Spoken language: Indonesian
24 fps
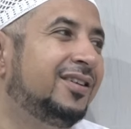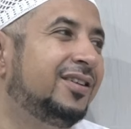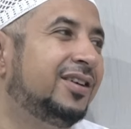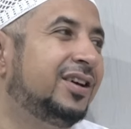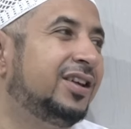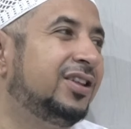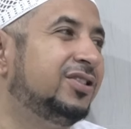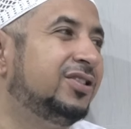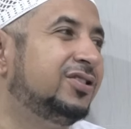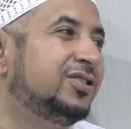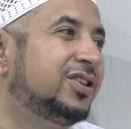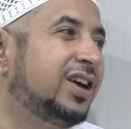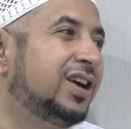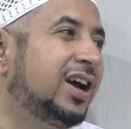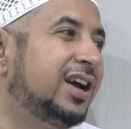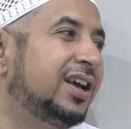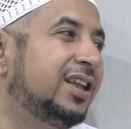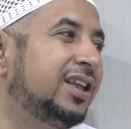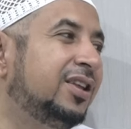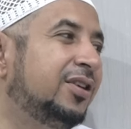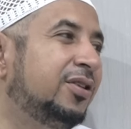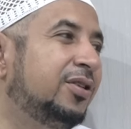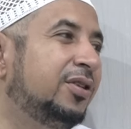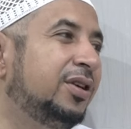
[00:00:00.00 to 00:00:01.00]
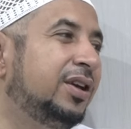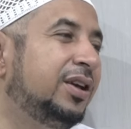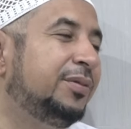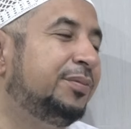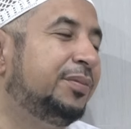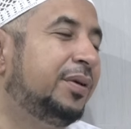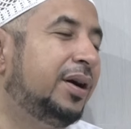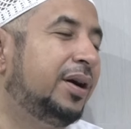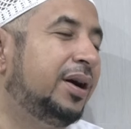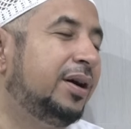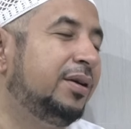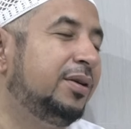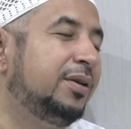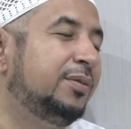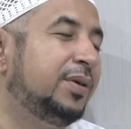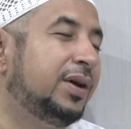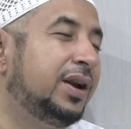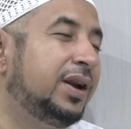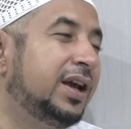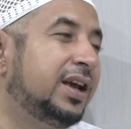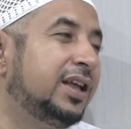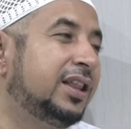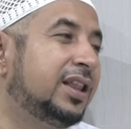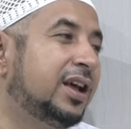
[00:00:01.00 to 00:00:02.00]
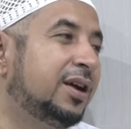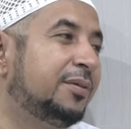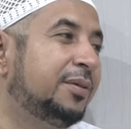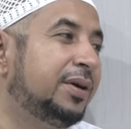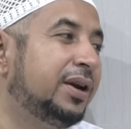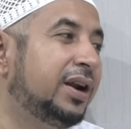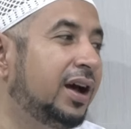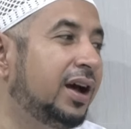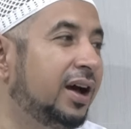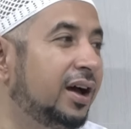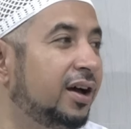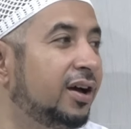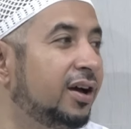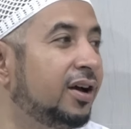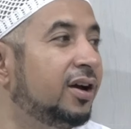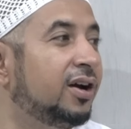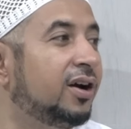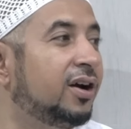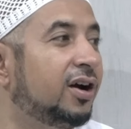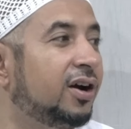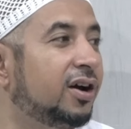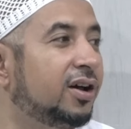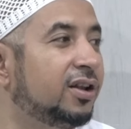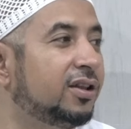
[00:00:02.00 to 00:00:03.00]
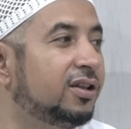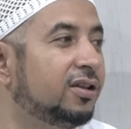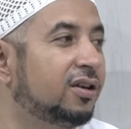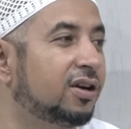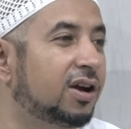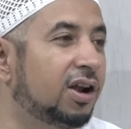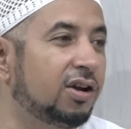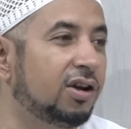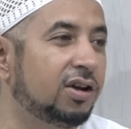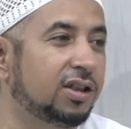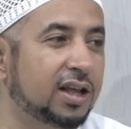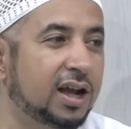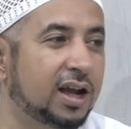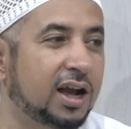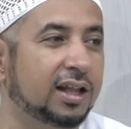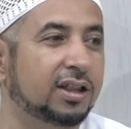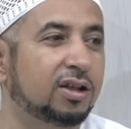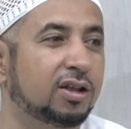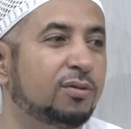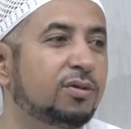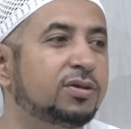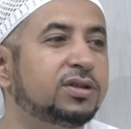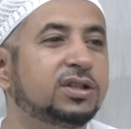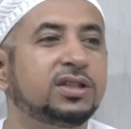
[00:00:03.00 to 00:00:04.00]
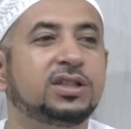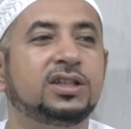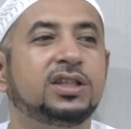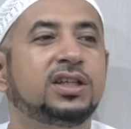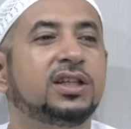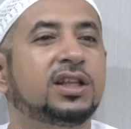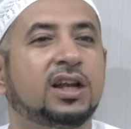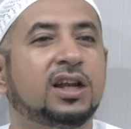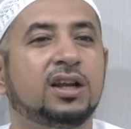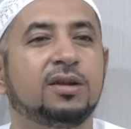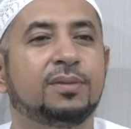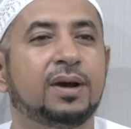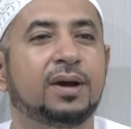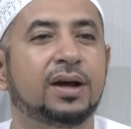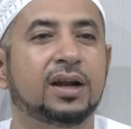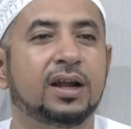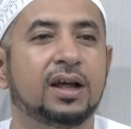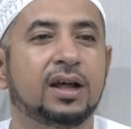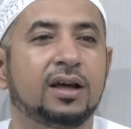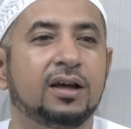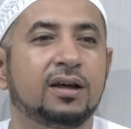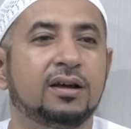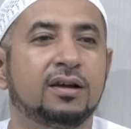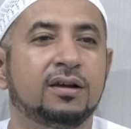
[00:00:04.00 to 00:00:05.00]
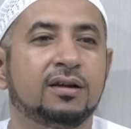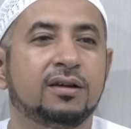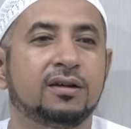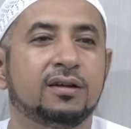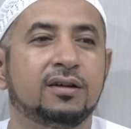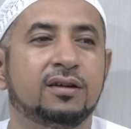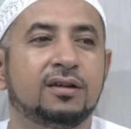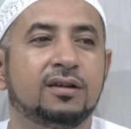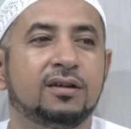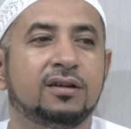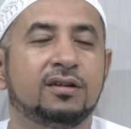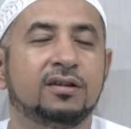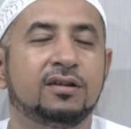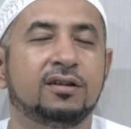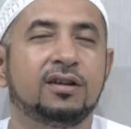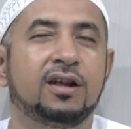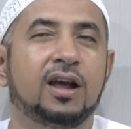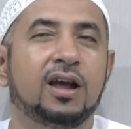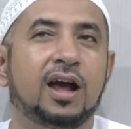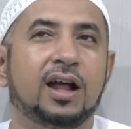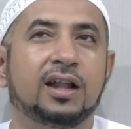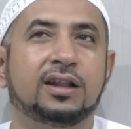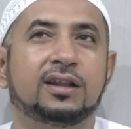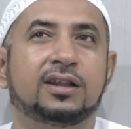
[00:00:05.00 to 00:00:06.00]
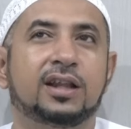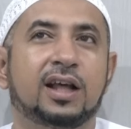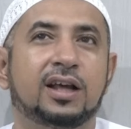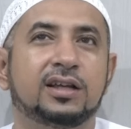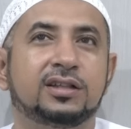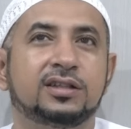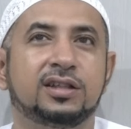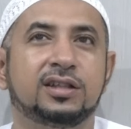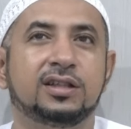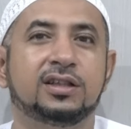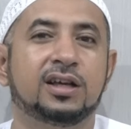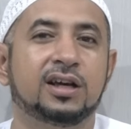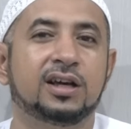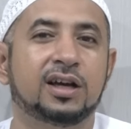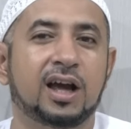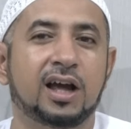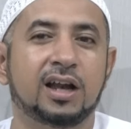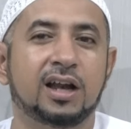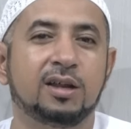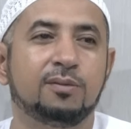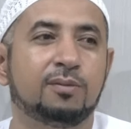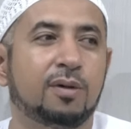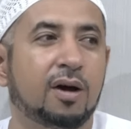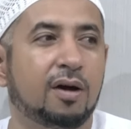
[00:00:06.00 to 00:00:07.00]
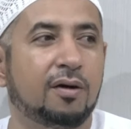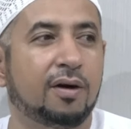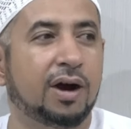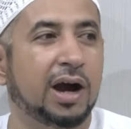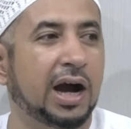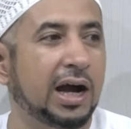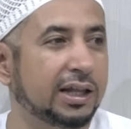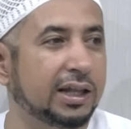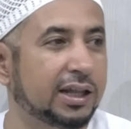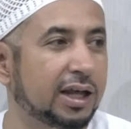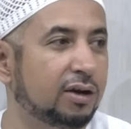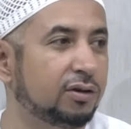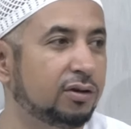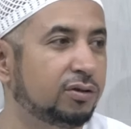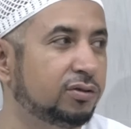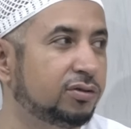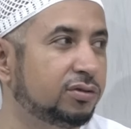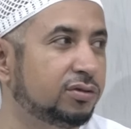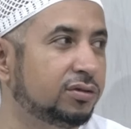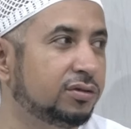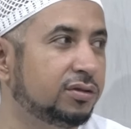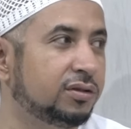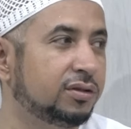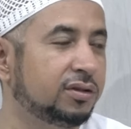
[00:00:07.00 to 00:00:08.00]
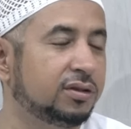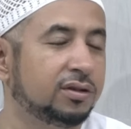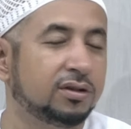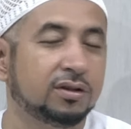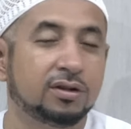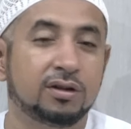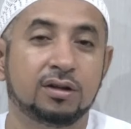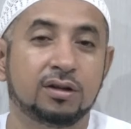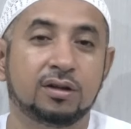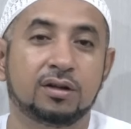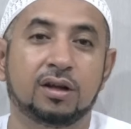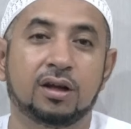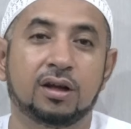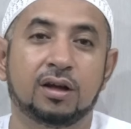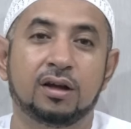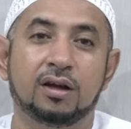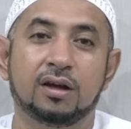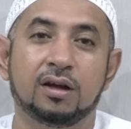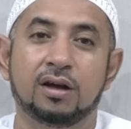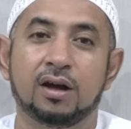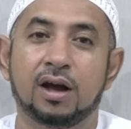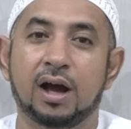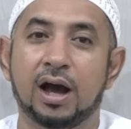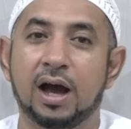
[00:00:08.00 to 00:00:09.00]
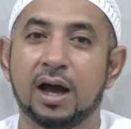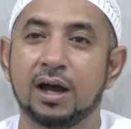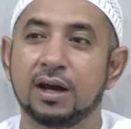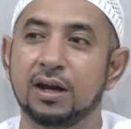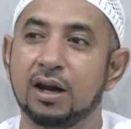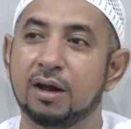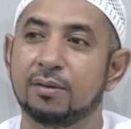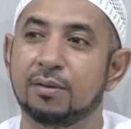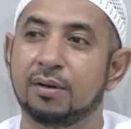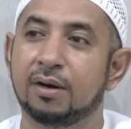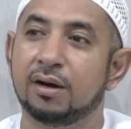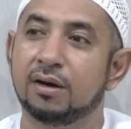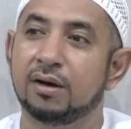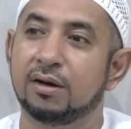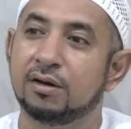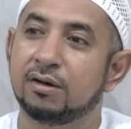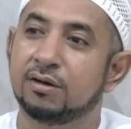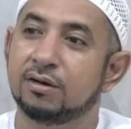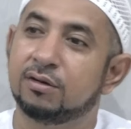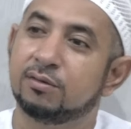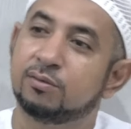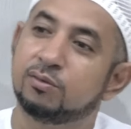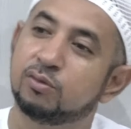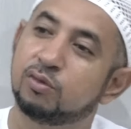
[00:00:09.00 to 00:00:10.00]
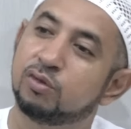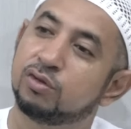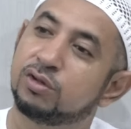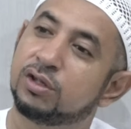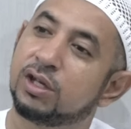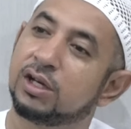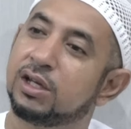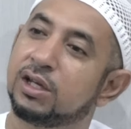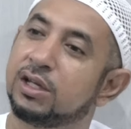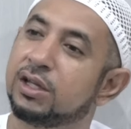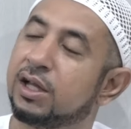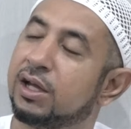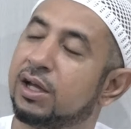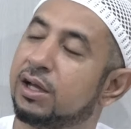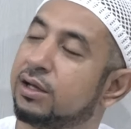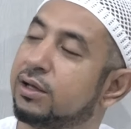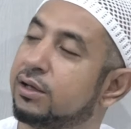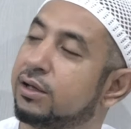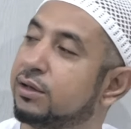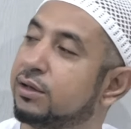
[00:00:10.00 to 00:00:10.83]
Begitu juga gitu, ibadah kita kepada Allah. Kalau kita nggak tahu posisi kita di mana, di atas, di tengah, di bawah nggak tahu. Akhirnya apa? Muter kita.